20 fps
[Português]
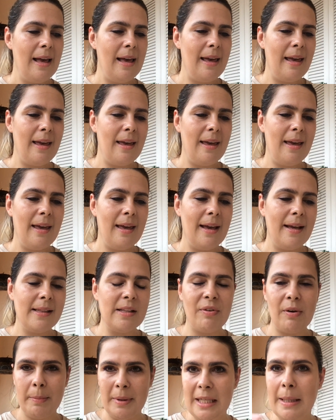É, é
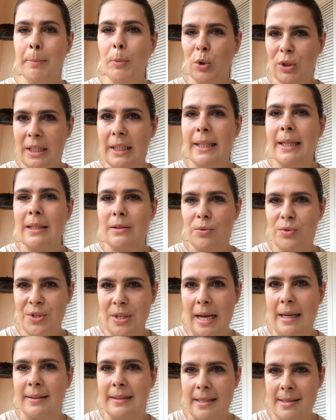da família botânica dos
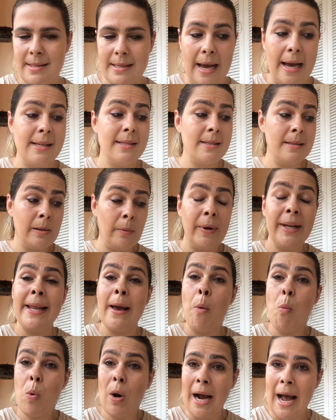cactaceais, então
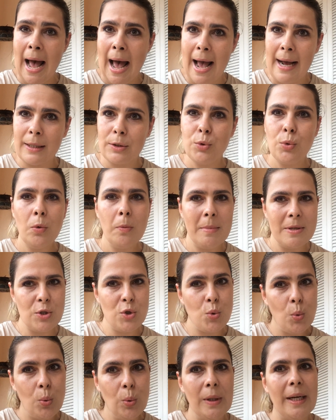ele é um cacto, uma
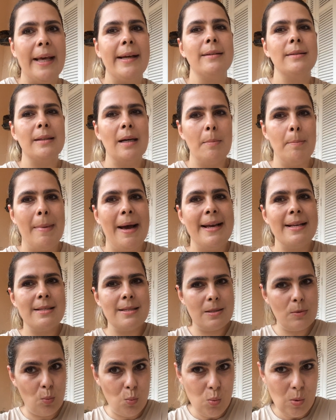suculenta
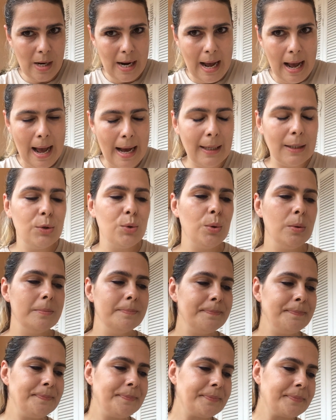mais um cacto,
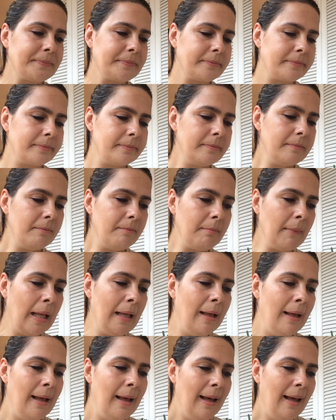
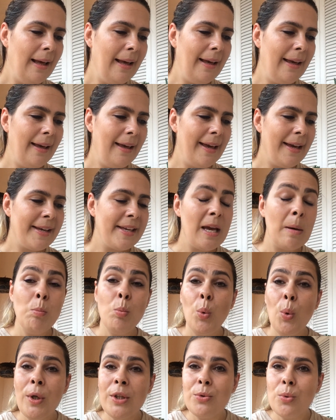é, que é
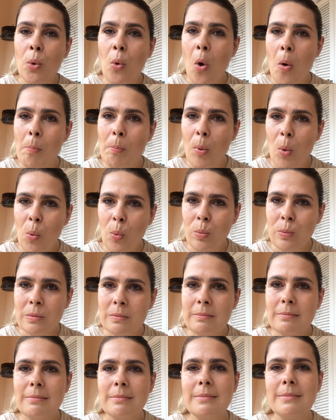muito
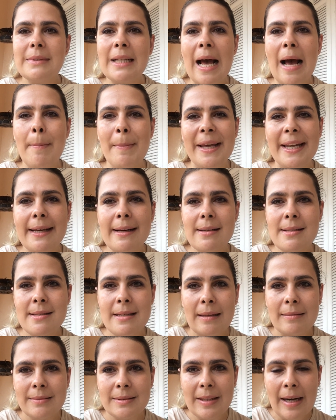comum na América
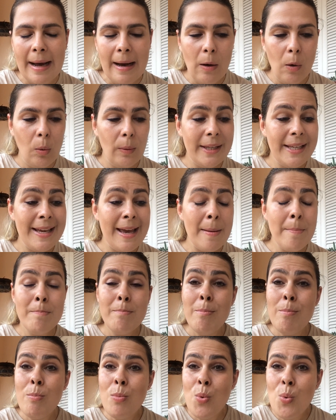Central e é
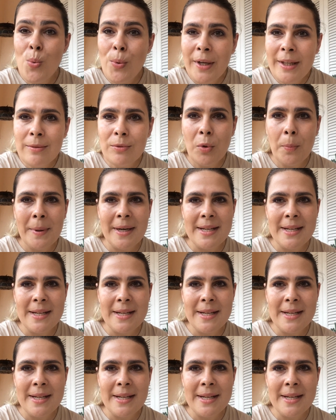muito